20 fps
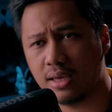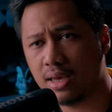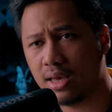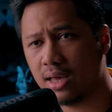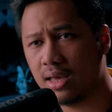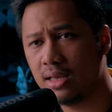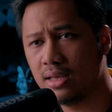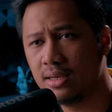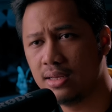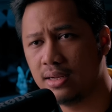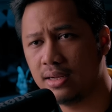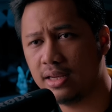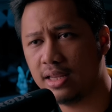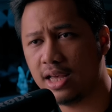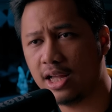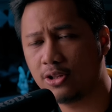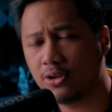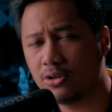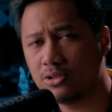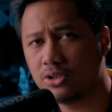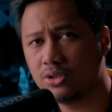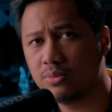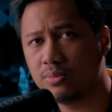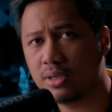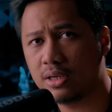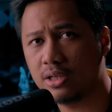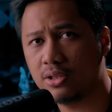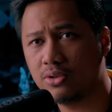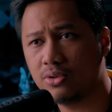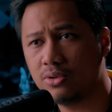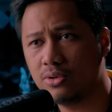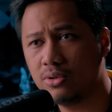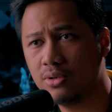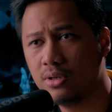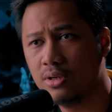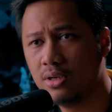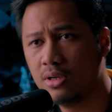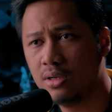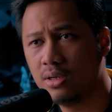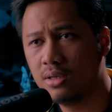ya niat customer itu
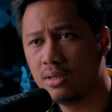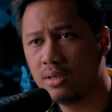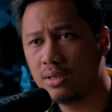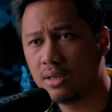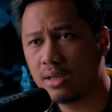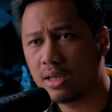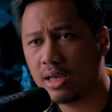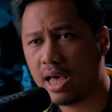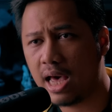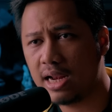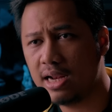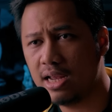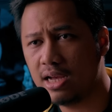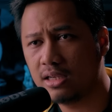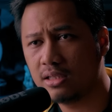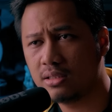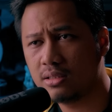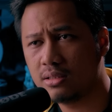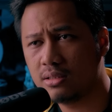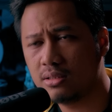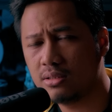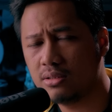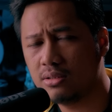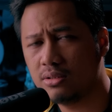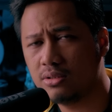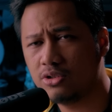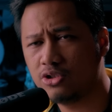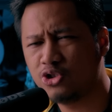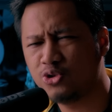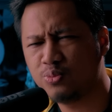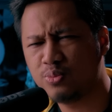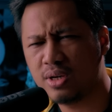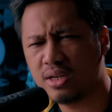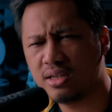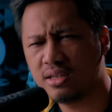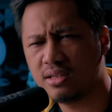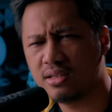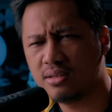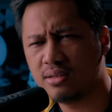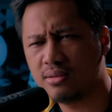kadang cuman
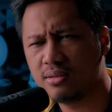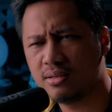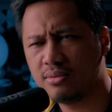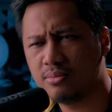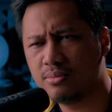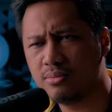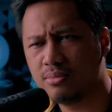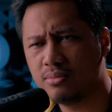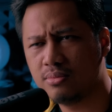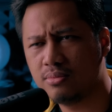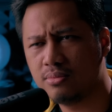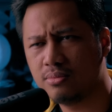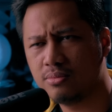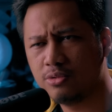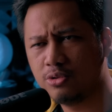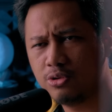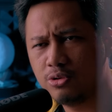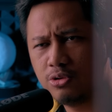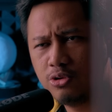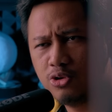butuh